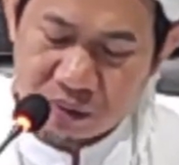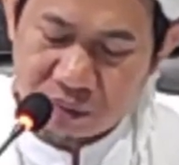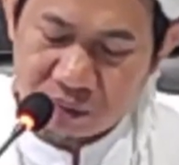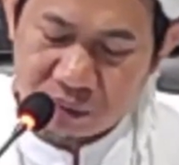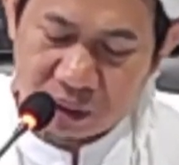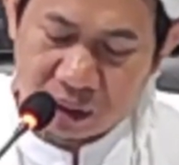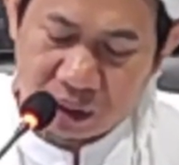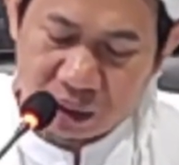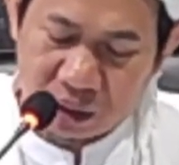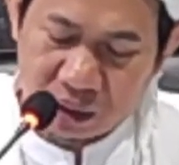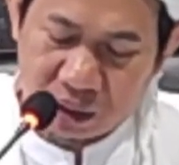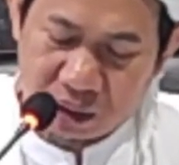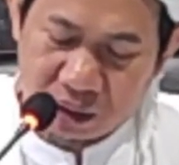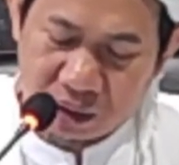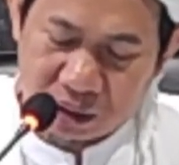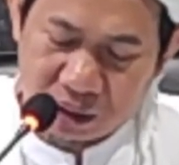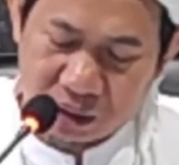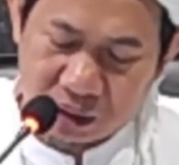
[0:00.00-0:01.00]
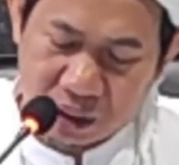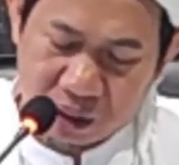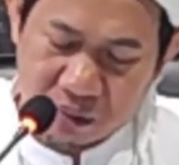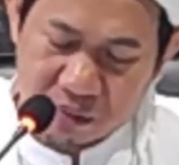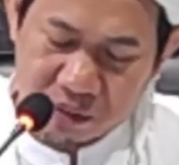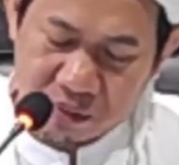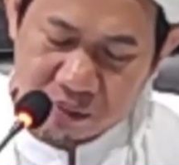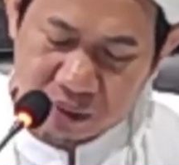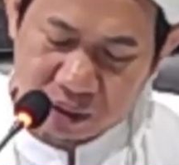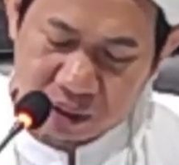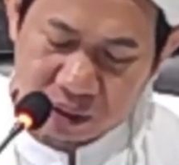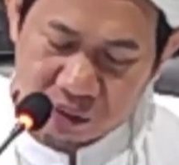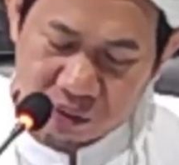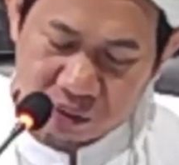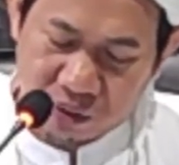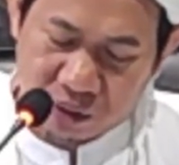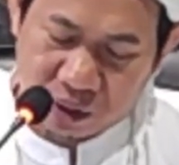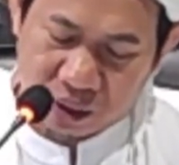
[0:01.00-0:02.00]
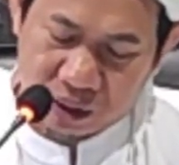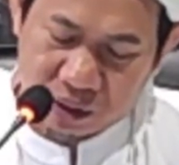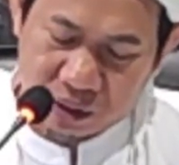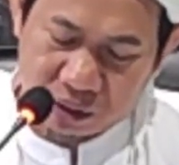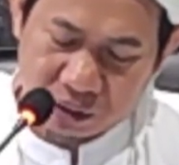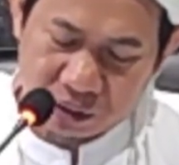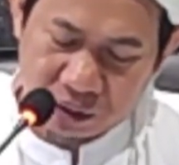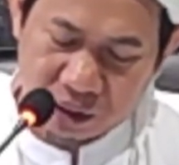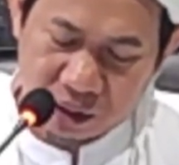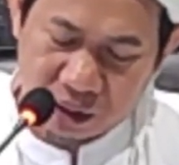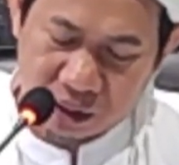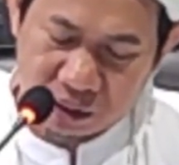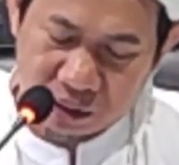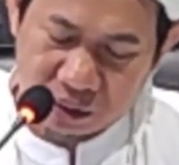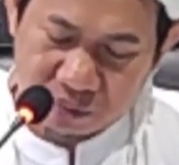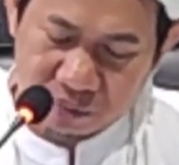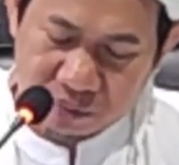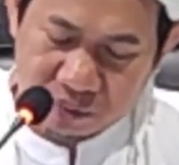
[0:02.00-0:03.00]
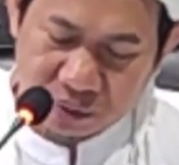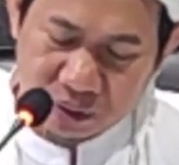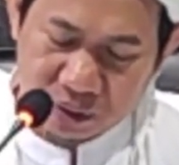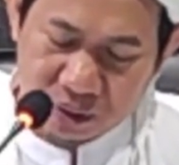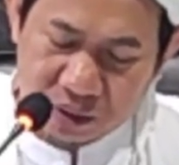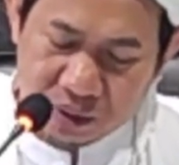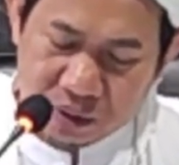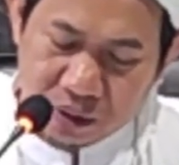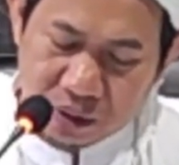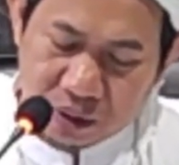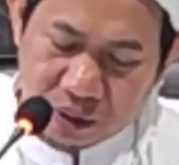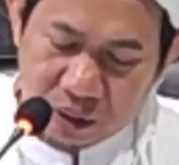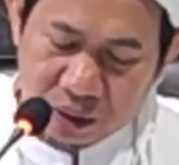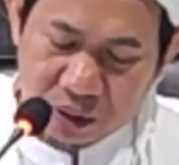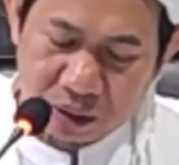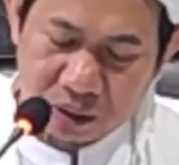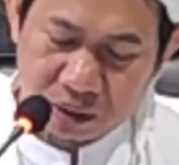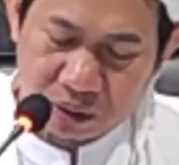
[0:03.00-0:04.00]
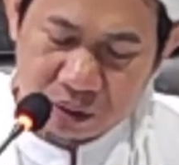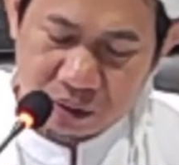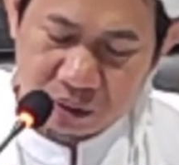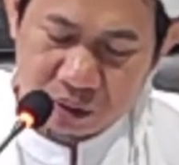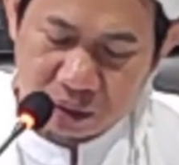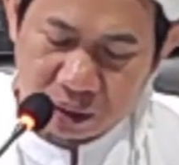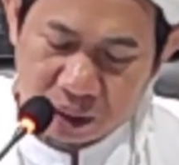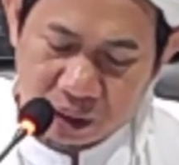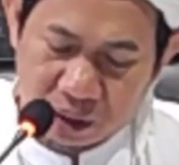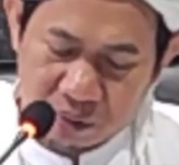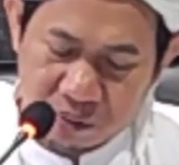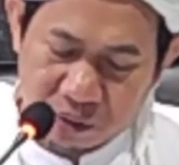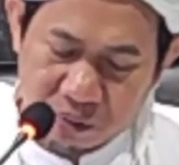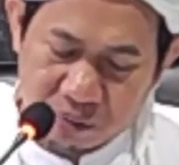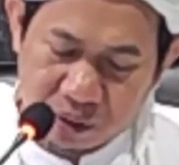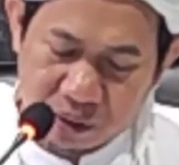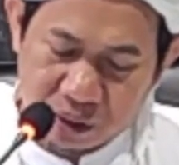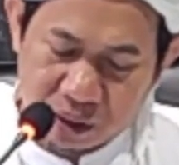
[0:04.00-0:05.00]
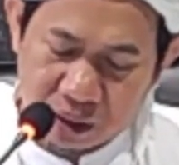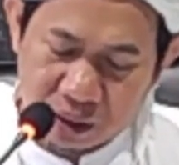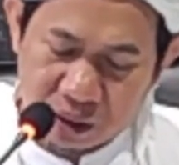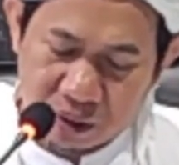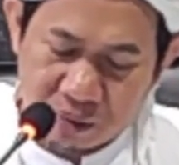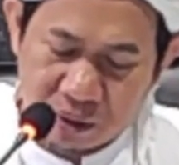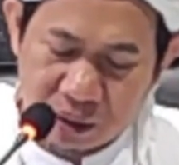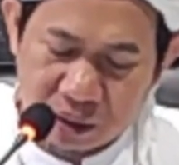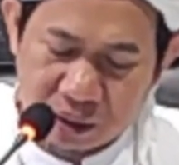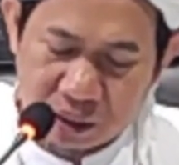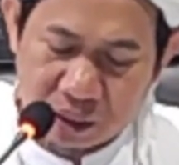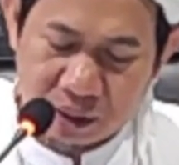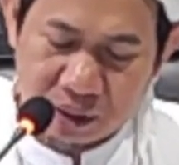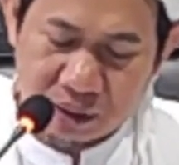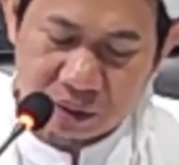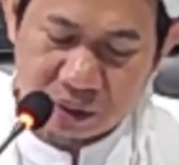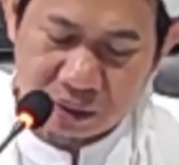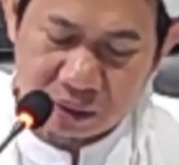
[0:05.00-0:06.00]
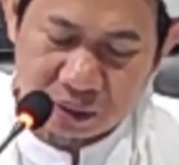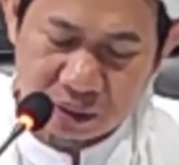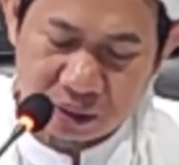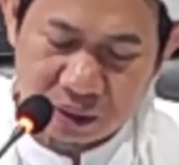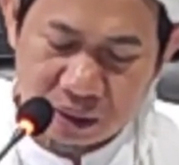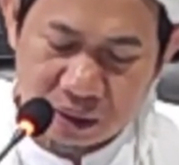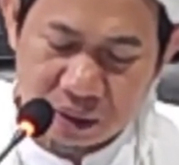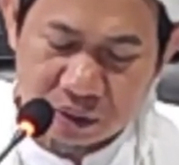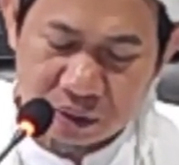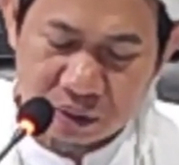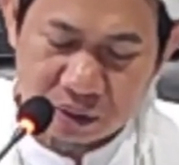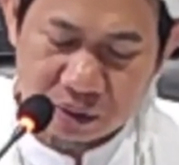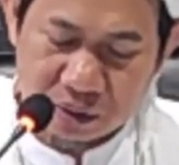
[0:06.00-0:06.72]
fi akhiril kitab ma yatula ala intihain dari berbagai kebaikan ya,